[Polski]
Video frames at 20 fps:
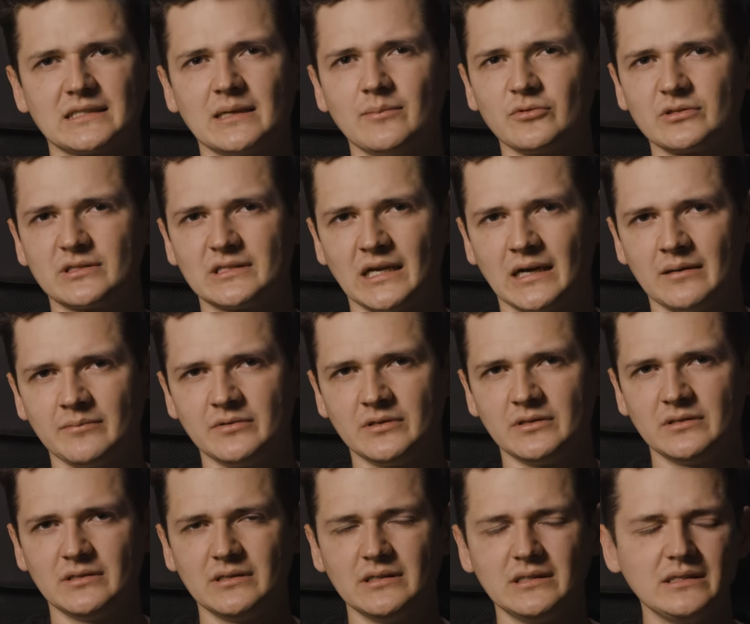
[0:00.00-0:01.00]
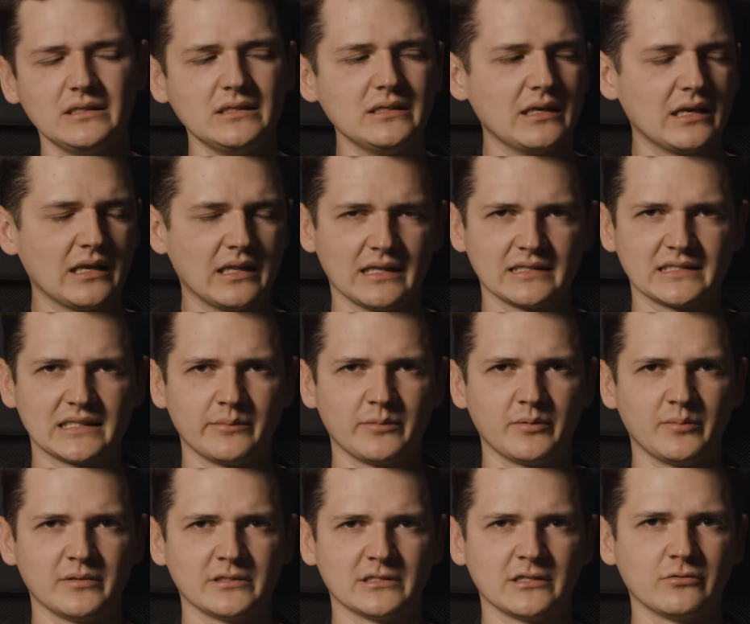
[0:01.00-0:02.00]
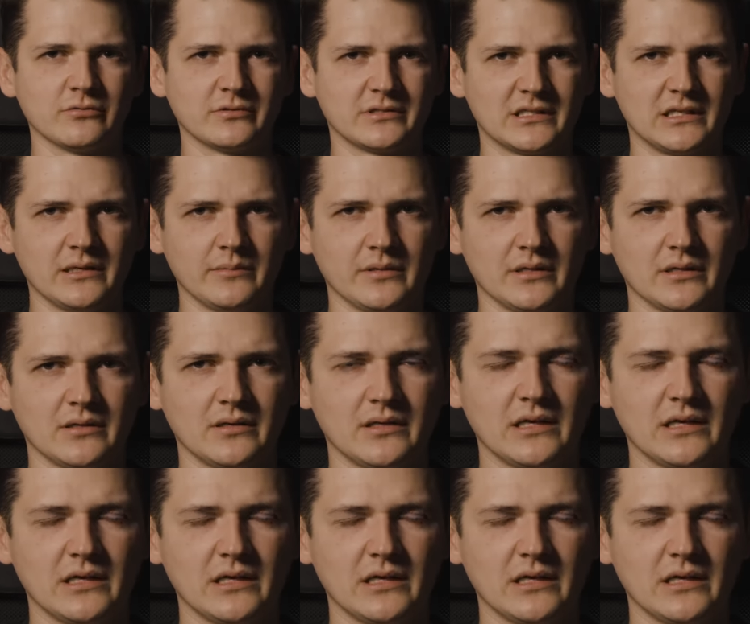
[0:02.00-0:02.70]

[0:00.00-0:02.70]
emocjami i relacjami międzyludzkimi.